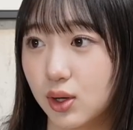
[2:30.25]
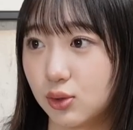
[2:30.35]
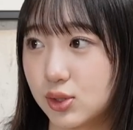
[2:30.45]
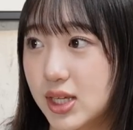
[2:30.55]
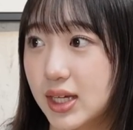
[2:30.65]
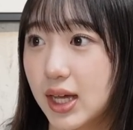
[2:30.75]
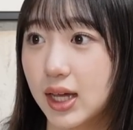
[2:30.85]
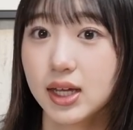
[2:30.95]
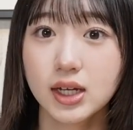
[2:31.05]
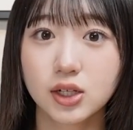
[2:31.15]
構あの、洗
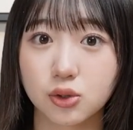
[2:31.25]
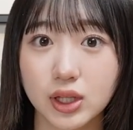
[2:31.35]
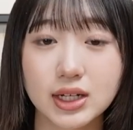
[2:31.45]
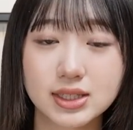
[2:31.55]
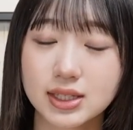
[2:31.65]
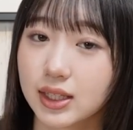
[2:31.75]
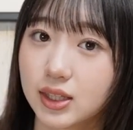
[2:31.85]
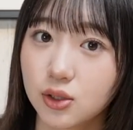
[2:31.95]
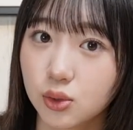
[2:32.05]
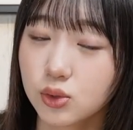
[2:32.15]
顔料何使っ
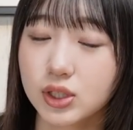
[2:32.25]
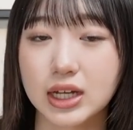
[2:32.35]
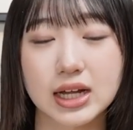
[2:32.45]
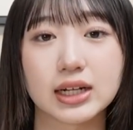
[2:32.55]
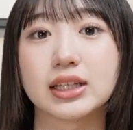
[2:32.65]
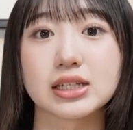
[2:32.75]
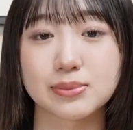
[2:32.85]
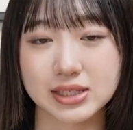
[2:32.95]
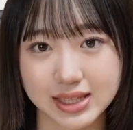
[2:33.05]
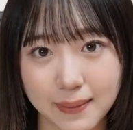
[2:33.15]
てるのとか聞かれたり
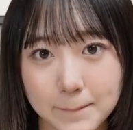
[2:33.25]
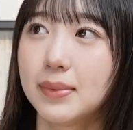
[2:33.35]
しますね。